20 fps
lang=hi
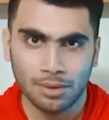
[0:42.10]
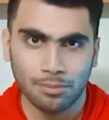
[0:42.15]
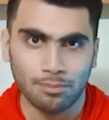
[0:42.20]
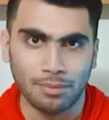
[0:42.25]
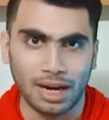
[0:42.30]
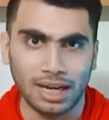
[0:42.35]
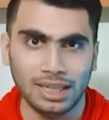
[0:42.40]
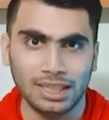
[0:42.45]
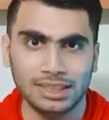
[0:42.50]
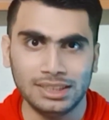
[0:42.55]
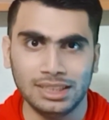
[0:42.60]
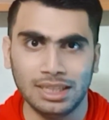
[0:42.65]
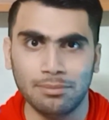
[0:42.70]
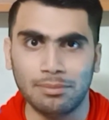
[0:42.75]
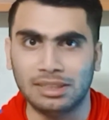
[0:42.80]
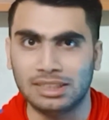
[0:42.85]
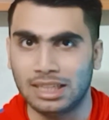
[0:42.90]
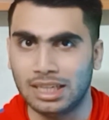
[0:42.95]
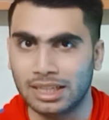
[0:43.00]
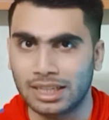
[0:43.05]
मान लीजिए
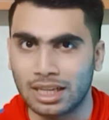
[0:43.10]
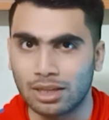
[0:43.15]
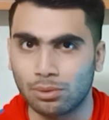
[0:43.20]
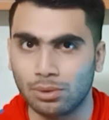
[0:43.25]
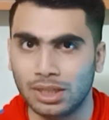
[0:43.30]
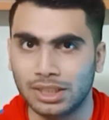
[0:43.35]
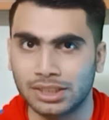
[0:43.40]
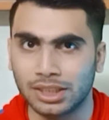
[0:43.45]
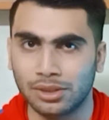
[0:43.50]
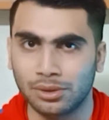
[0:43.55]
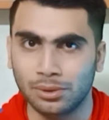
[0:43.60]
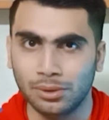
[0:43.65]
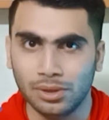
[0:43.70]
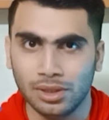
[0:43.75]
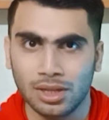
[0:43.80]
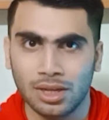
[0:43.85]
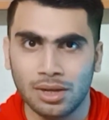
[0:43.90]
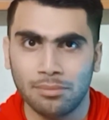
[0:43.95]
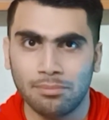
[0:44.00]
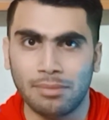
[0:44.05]
मंथली कैलकुलेशन हो
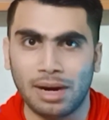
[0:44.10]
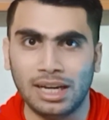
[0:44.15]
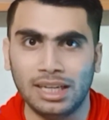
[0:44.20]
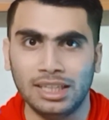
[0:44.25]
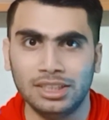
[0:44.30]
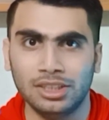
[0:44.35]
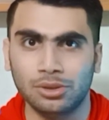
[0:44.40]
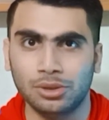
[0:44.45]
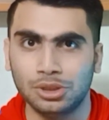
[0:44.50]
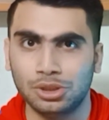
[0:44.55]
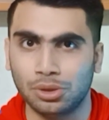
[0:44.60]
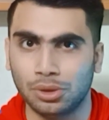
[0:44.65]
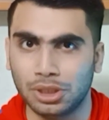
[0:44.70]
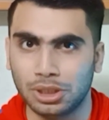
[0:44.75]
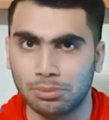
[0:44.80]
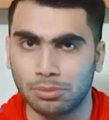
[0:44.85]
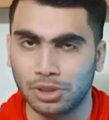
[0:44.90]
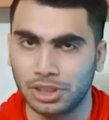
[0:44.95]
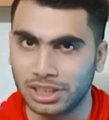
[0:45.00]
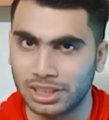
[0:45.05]
मान लीजिए कोई
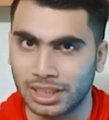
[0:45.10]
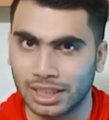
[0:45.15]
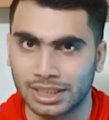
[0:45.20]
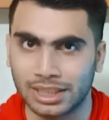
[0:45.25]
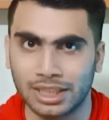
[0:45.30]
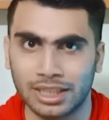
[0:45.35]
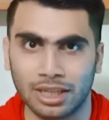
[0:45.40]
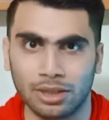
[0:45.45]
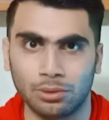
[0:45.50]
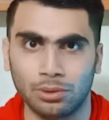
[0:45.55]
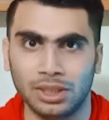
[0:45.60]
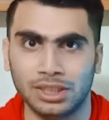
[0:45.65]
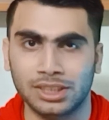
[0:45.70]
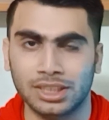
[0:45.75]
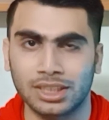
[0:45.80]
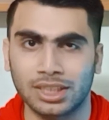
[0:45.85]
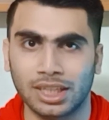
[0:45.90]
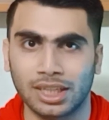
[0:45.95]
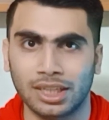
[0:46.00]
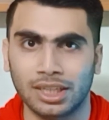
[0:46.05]
छोटी मोटी घर की
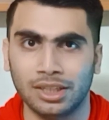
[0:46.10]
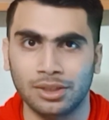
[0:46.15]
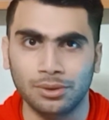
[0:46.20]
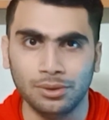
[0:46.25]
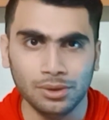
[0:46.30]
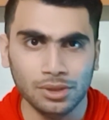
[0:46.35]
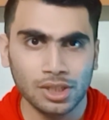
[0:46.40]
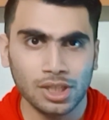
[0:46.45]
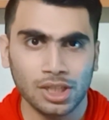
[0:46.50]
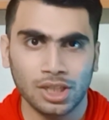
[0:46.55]
कैलकुलेशन करनी हो